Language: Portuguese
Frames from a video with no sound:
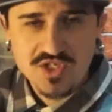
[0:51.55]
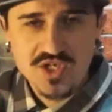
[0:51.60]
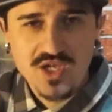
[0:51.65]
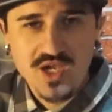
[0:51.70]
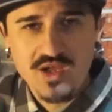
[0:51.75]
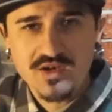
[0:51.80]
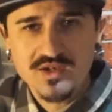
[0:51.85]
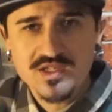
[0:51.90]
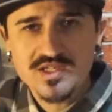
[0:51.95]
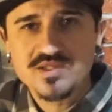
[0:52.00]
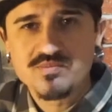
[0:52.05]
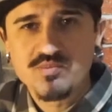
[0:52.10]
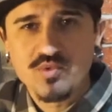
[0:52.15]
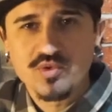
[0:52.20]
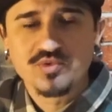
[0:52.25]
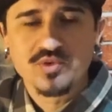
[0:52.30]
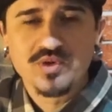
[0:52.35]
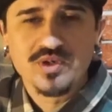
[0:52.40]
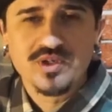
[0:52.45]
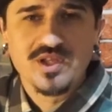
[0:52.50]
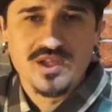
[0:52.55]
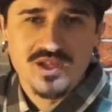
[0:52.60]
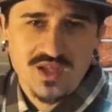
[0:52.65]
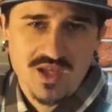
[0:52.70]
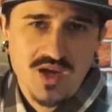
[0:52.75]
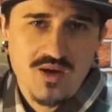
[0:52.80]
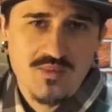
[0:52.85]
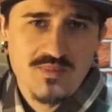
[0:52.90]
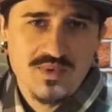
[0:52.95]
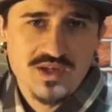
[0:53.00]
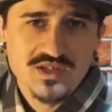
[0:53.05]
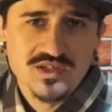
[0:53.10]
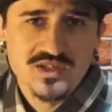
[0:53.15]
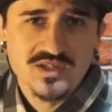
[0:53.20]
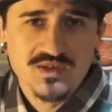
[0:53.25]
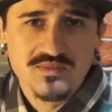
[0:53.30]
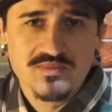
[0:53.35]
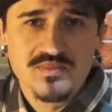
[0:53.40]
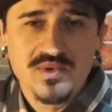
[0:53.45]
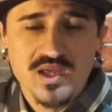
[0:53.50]
e chegar nesse motor aqui que
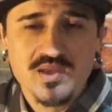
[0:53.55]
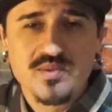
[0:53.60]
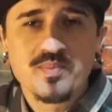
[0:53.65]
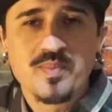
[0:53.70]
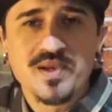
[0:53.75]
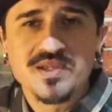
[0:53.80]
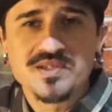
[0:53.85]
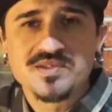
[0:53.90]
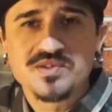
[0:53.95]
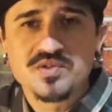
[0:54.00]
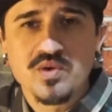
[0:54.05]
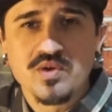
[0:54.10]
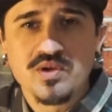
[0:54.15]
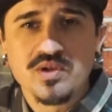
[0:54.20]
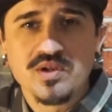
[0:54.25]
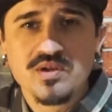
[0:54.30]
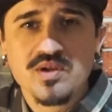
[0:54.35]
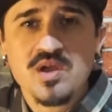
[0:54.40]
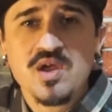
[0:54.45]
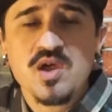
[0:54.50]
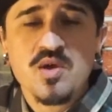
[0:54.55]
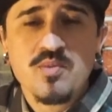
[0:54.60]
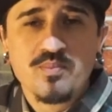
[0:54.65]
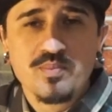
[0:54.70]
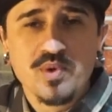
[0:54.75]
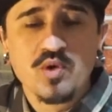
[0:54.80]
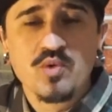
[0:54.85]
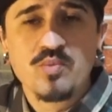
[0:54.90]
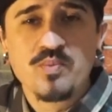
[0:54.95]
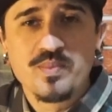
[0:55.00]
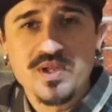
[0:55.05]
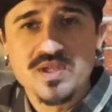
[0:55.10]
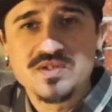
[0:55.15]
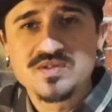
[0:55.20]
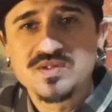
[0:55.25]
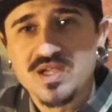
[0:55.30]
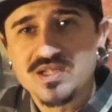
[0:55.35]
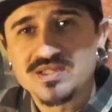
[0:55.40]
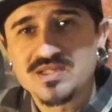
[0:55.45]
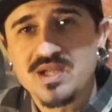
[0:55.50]
realmente impressiona pelo
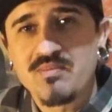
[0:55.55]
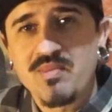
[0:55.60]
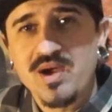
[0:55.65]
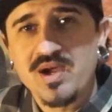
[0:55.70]
preço que essa